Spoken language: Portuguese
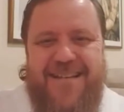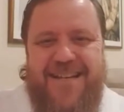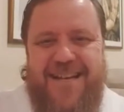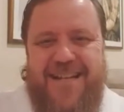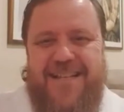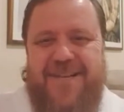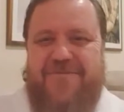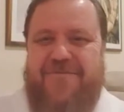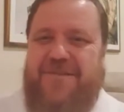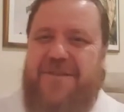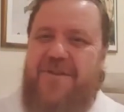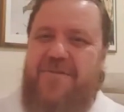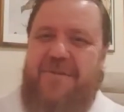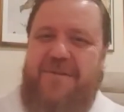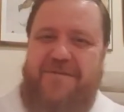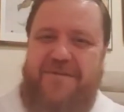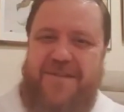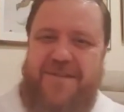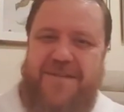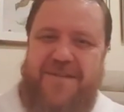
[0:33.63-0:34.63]
Cada um tem
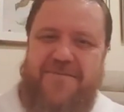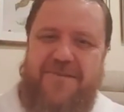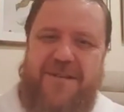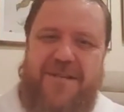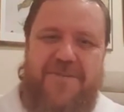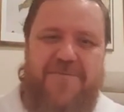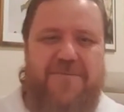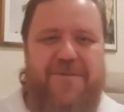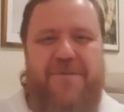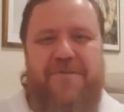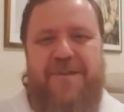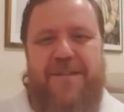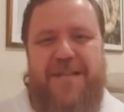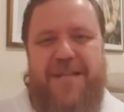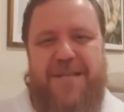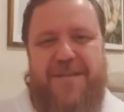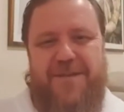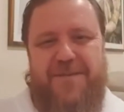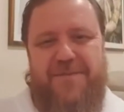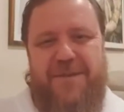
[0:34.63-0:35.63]
uma visão, cada um tem um
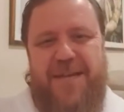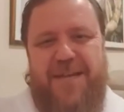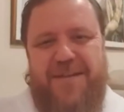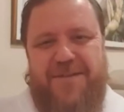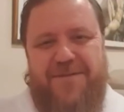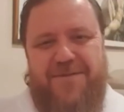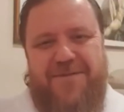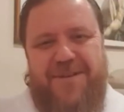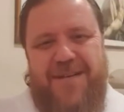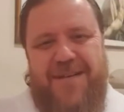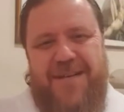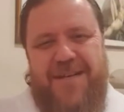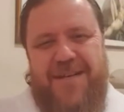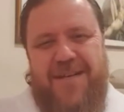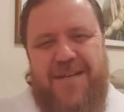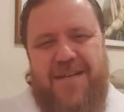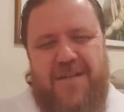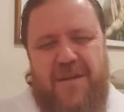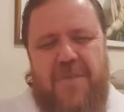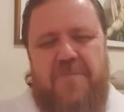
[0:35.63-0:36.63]
entendimento.
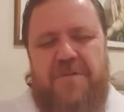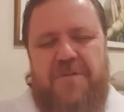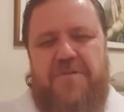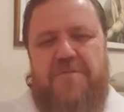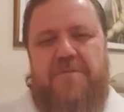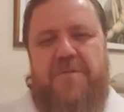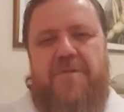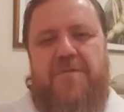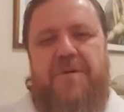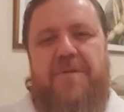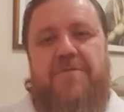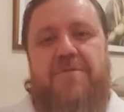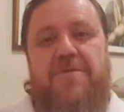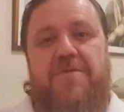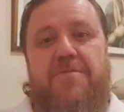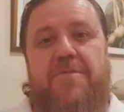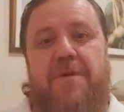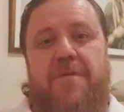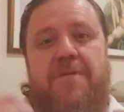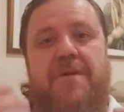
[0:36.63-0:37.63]
Então é muito bom, é
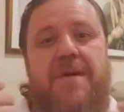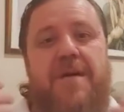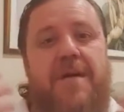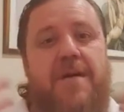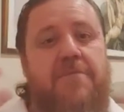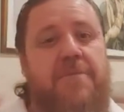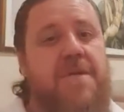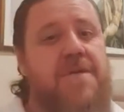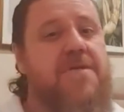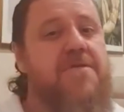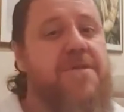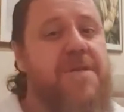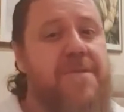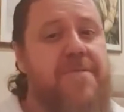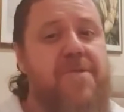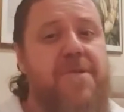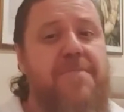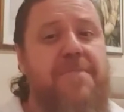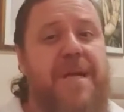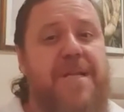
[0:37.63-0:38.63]
muito bom. Por isso que eu
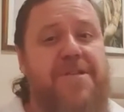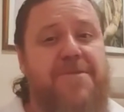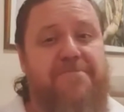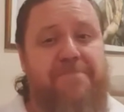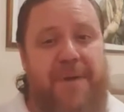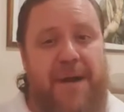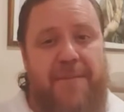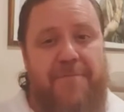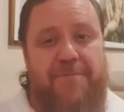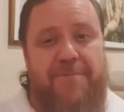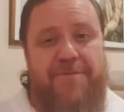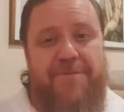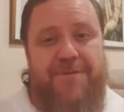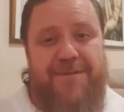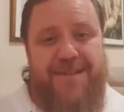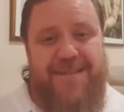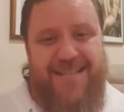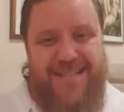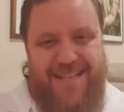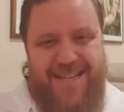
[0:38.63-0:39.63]
chamo de bate-papo,
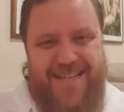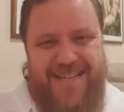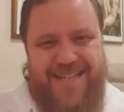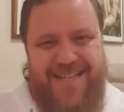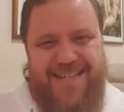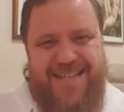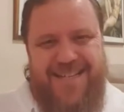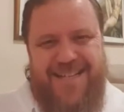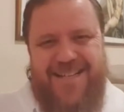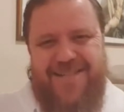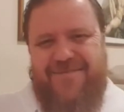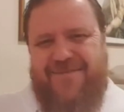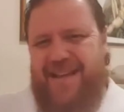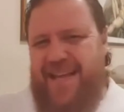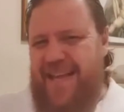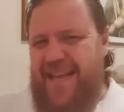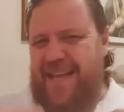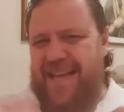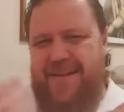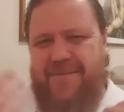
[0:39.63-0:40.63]
né? Não
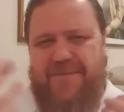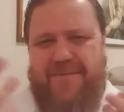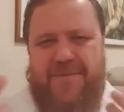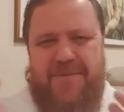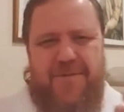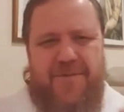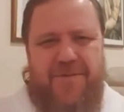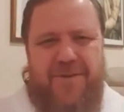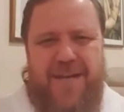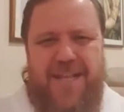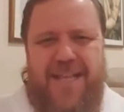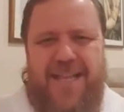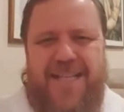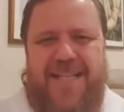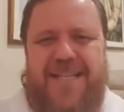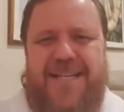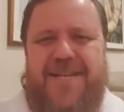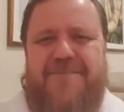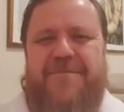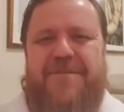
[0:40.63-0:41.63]
é querer colocar
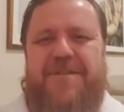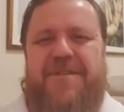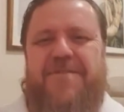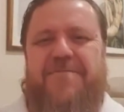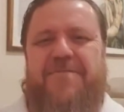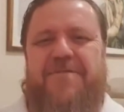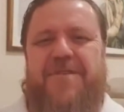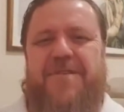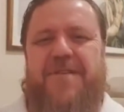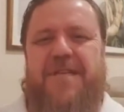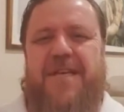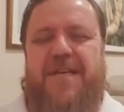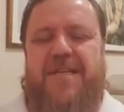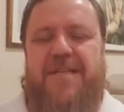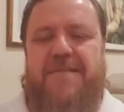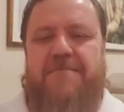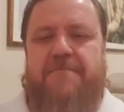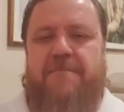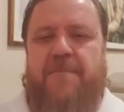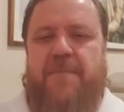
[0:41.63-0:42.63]
nada na cabeça de
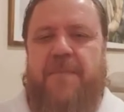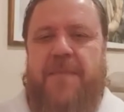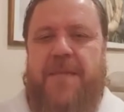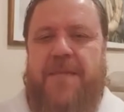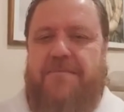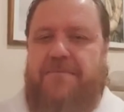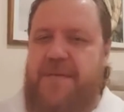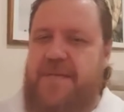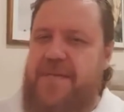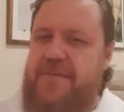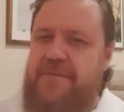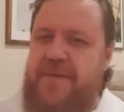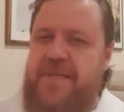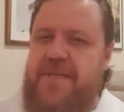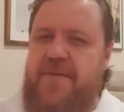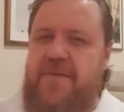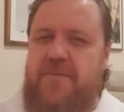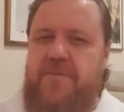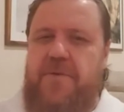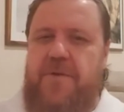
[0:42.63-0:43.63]
vocês, mas é
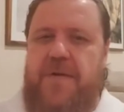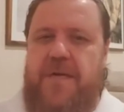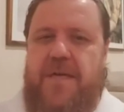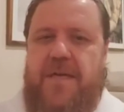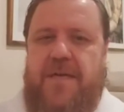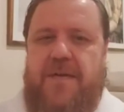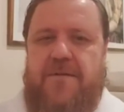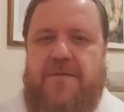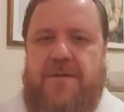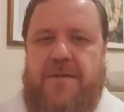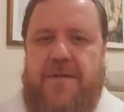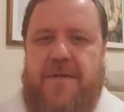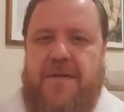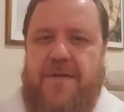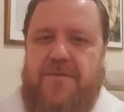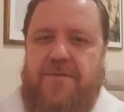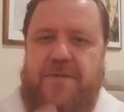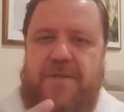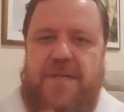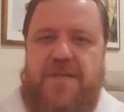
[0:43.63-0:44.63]
passar um pouquinho
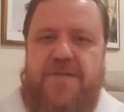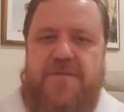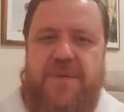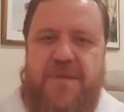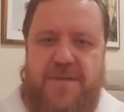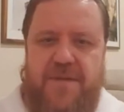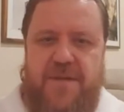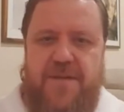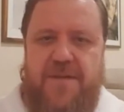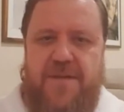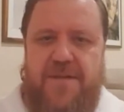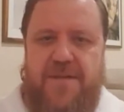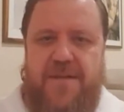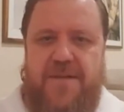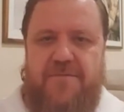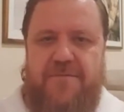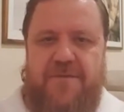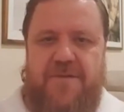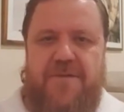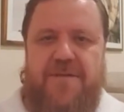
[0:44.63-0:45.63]
do entendimento que nós
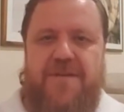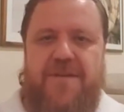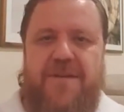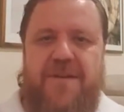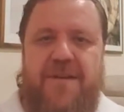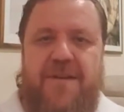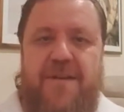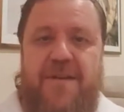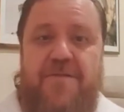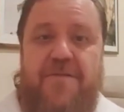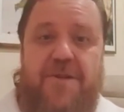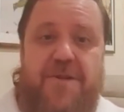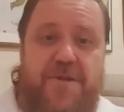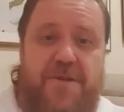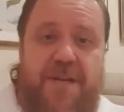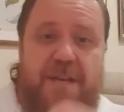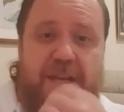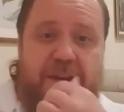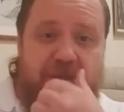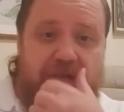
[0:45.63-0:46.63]
temos. E hoje eu
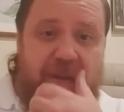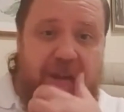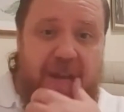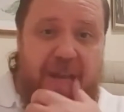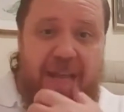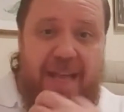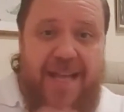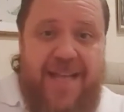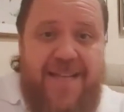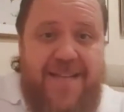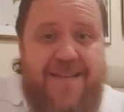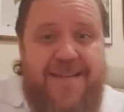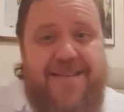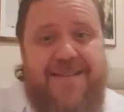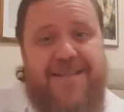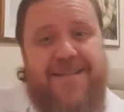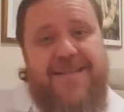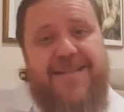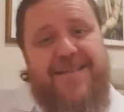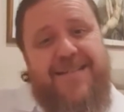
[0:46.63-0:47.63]
queria falar,
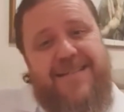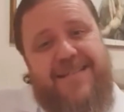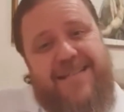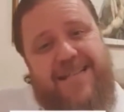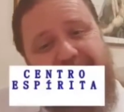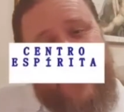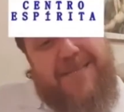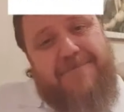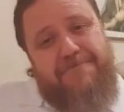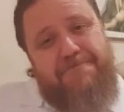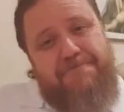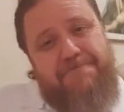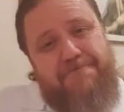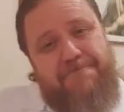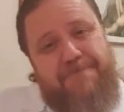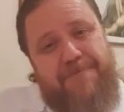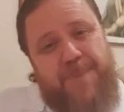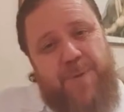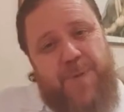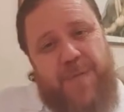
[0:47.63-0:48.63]
né,
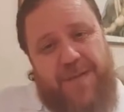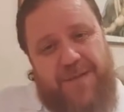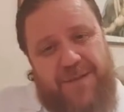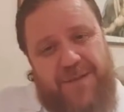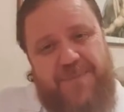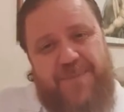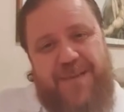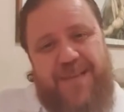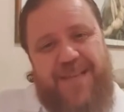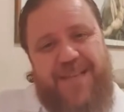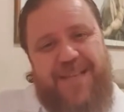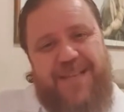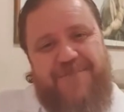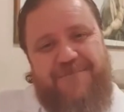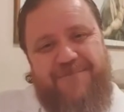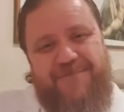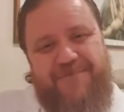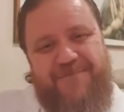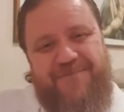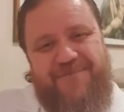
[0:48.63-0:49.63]
do Centro Espírita,
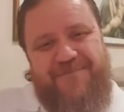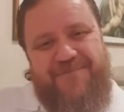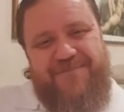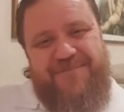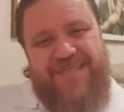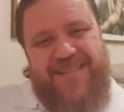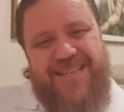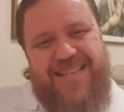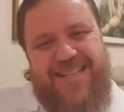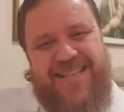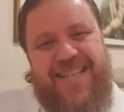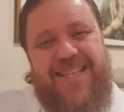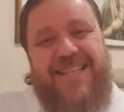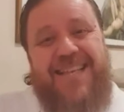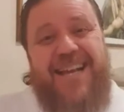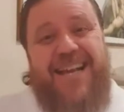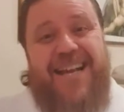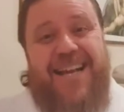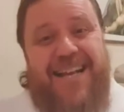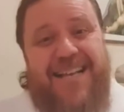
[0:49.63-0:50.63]

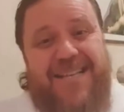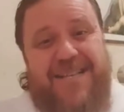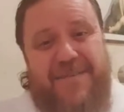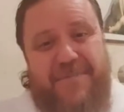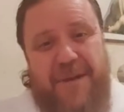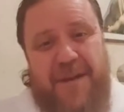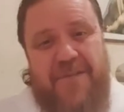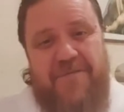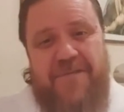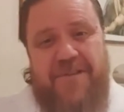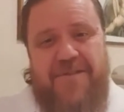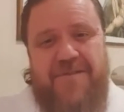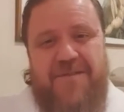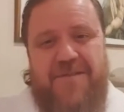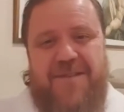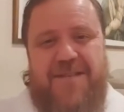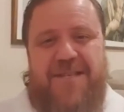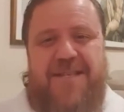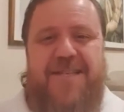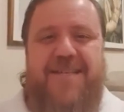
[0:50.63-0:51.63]
dessa casa
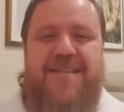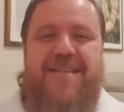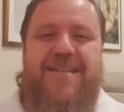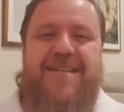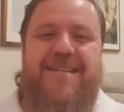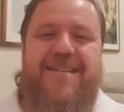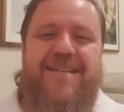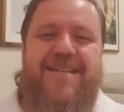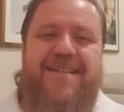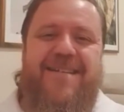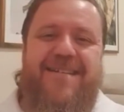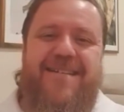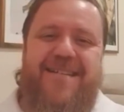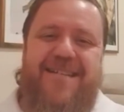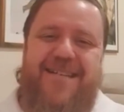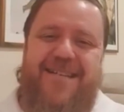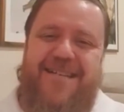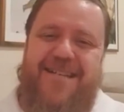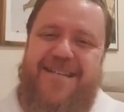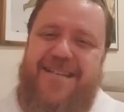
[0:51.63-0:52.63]
maravilhosa
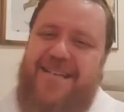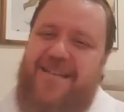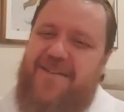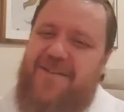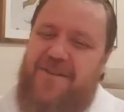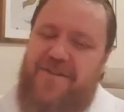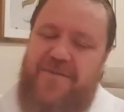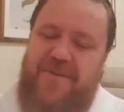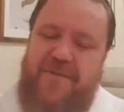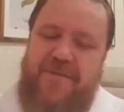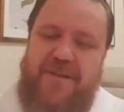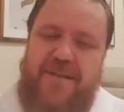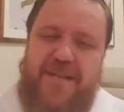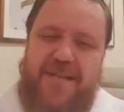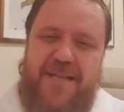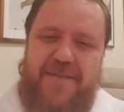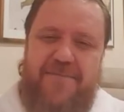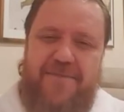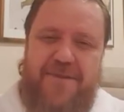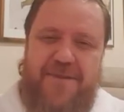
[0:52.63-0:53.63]
né, que nós
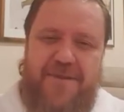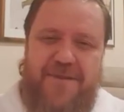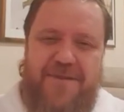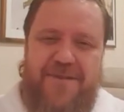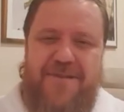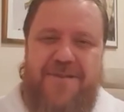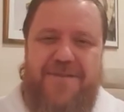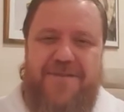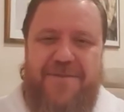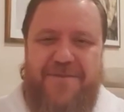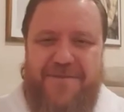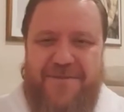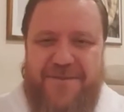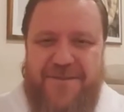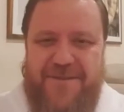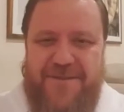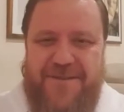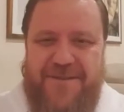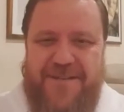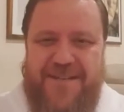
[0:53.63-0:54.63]
frequentamos todos
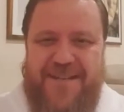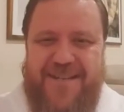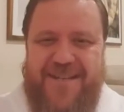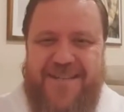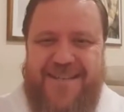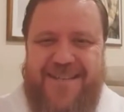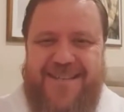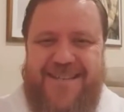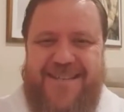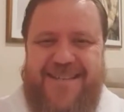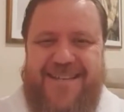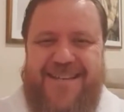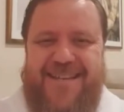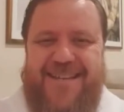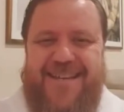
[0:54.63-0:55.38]
os dias.